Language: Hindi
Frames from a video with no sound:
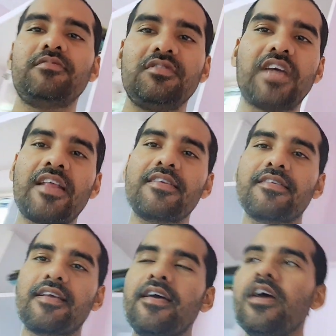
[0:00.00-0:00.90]
चांसेस
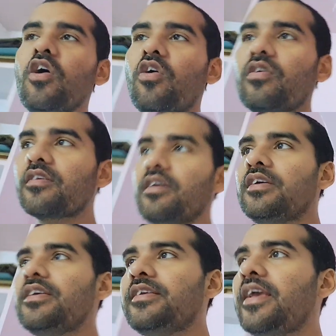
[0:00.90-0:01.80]
है
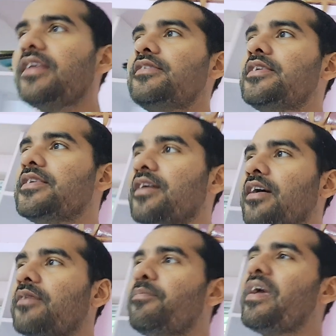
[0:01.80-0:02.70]
और ये चीज़
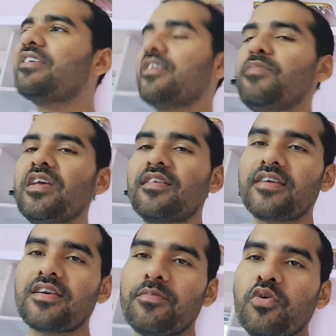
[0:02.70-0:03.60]
अगर बैंकिंग में
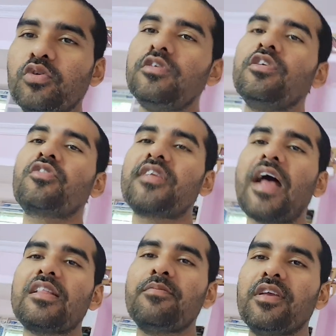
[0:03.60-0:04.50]
सेक्टर में होती है तो
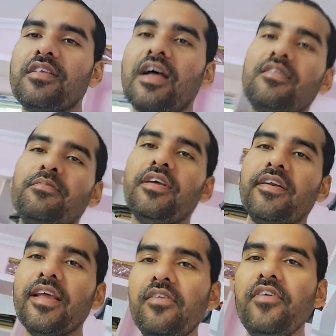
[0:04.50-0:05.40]
साथ में साथ में
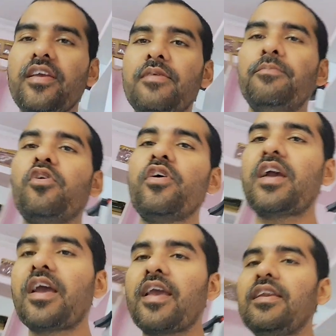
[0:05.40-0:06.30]
रेलवे एम्प्लॉय
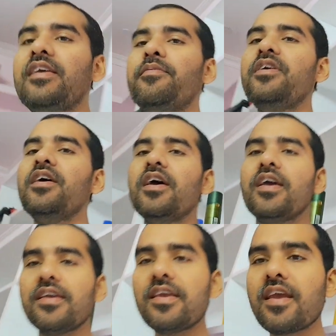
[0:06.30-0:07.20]
के लिए भी
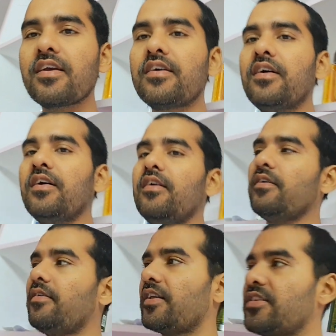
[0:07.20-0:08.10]
ये एक
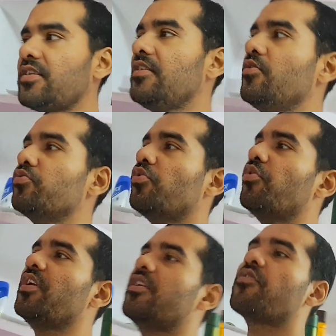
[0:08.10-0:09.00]
अच्छी न्यूज़
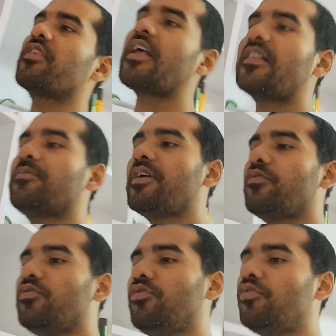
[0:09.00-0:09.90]
होगी क्योंकि साथ में
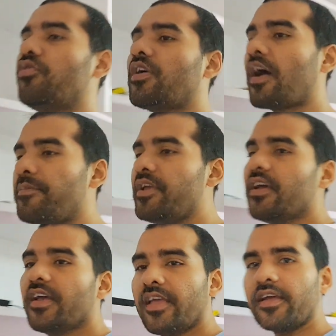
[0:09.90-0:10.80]
उन लोगों का भी
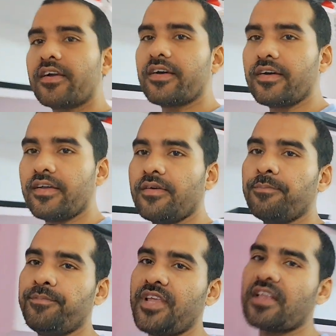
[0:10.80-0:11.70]
एक
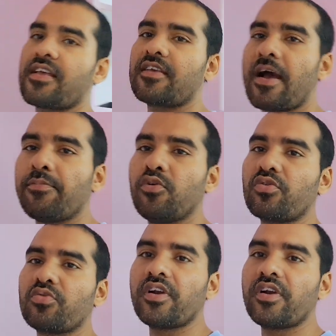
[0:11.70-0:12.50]
जैसा कि आप लोग सुन